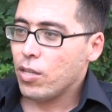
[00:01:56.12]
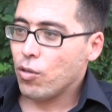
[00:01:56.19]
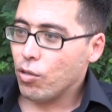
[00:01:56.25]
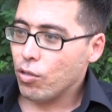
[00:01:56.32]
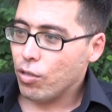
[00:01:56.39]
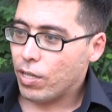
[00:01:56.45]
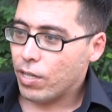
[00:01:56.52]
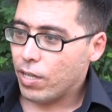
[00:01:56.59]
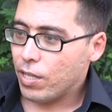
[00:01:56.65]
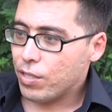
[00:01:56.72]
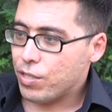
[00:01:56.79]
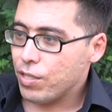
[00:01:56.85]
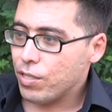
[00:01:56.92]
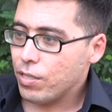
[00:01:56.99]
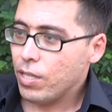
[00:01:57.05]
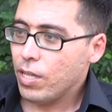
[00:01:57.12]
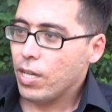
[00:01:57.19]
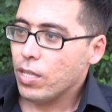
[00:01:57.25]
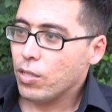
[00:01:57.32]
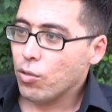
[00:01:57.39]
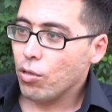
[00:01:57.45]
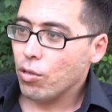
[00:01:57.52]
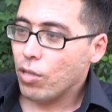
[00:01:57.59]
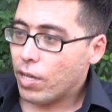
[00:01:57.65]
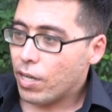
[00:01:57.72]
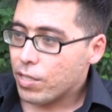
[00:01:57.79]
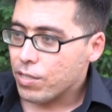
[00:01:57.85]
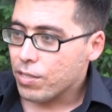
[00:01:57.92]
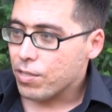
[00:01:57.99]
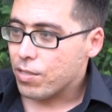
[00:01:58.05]
yolları açın, yollar
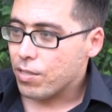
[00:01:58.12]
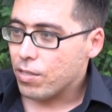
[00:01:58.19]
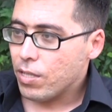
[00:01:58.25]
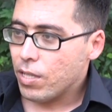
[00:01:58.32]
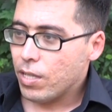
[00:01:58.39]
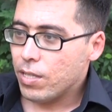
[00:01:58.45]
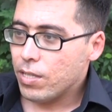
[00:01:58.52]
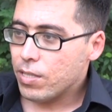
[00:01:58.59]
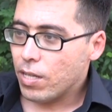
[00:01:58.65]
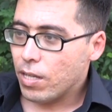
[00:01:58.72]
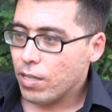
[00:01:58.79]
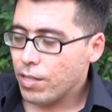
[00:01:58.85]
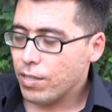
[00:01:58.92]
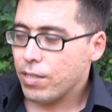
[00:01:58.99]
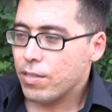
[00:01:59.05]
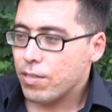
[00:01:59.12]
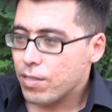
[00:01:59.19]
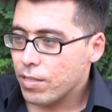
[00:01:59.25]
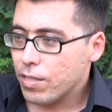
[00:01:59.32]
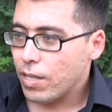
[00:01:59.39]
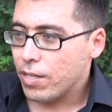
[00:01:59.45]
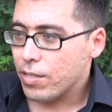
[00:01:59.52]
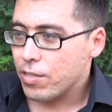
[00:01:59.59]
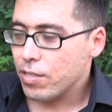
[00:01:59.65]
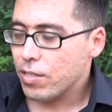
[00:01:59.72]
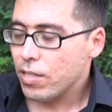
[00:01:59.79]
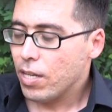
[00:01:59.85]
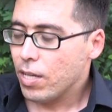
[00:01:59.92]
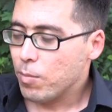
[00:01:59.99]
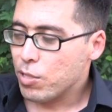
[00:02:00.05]
açılsın, İnsanlar gitsin
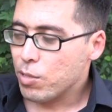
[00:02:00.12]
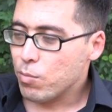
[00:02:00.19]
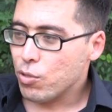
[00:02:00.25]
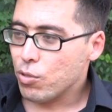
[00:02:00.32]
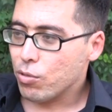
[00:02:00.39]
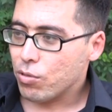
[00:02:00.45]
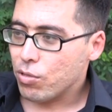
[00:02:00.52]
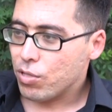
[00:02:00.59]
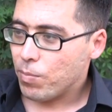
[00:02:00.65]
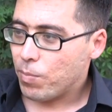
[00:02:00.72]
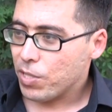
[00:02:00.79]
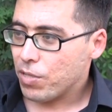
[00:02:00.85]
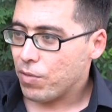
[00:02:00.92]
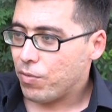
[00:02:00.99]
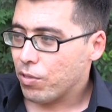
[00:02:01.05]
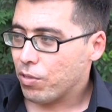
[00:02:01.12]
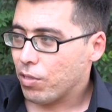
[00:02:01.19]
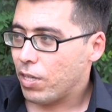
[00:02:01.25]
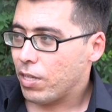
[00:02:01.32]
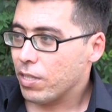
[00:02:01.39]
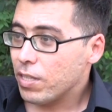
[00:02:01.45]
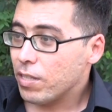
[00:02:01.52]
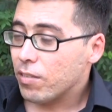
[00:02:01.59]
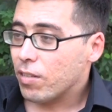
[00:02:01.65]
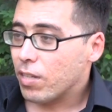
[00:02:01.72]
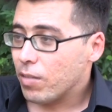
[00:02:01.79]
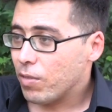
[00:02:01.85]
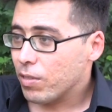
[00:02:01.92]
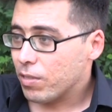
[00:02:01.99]
gelsin. Bizim yurt dışı pasaportlarını yitiren